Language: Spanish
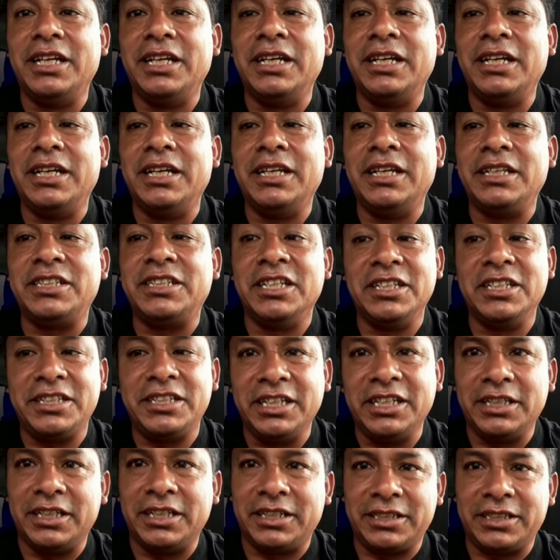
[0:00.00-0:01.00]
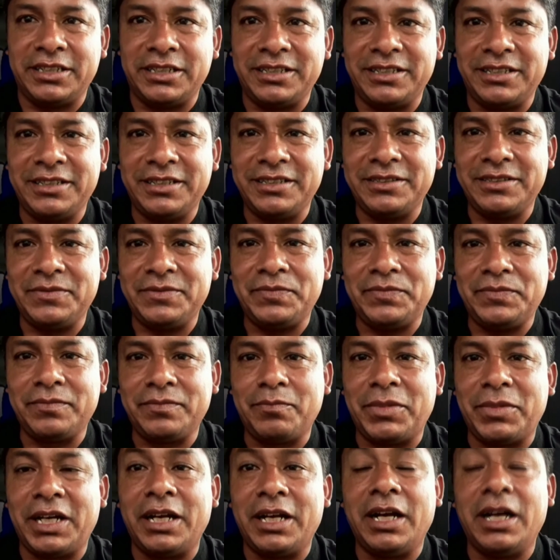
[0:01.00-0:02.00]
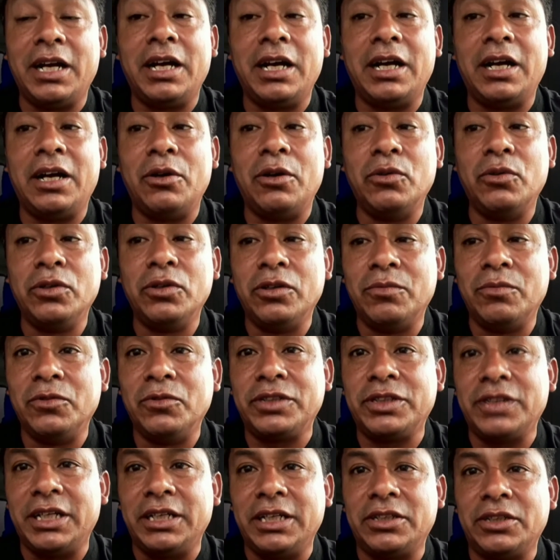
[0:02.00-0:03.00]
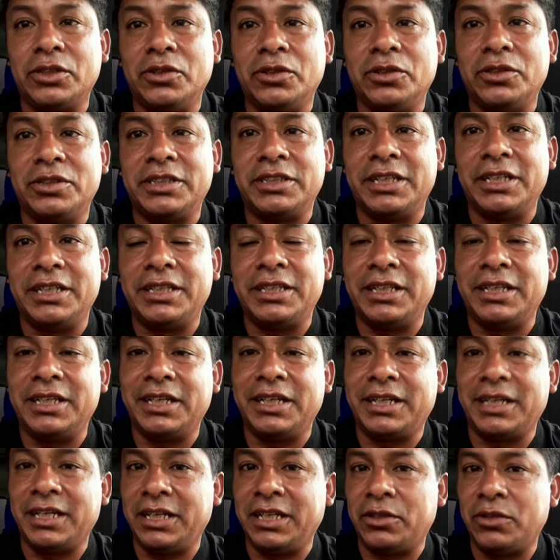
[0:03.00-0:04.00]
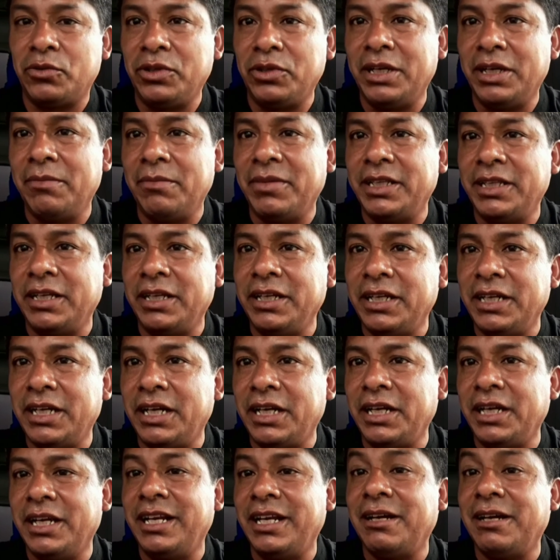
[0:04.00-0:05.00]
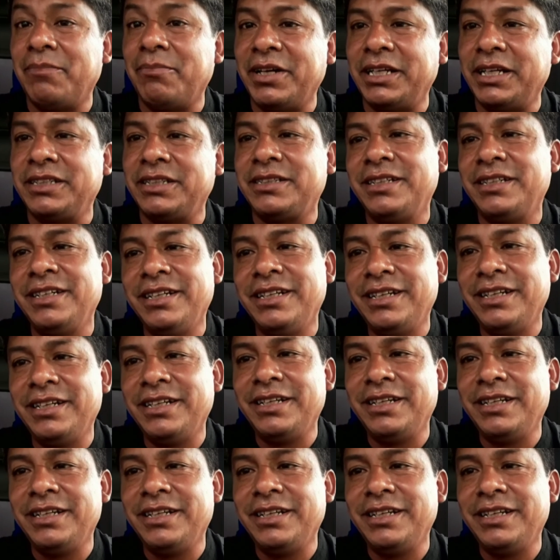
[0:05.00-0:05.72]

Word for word: de chinchillas para unos muchachos este, que estudian veterinaria en La Paz.